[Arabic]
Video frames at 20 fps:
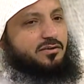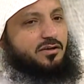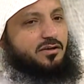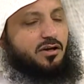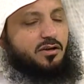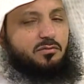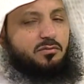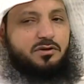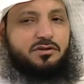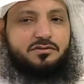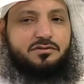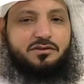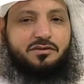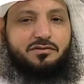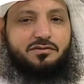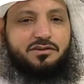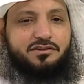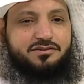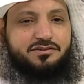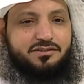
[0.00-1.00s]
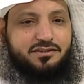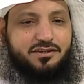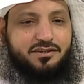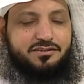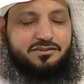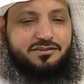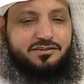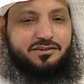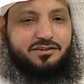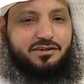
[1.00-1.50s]
قال ما انطفى السراج
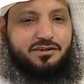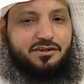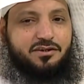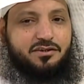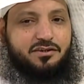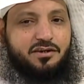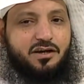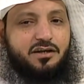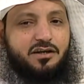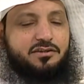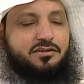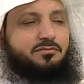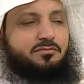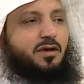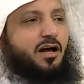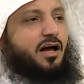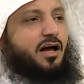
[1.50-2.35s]
قالت ما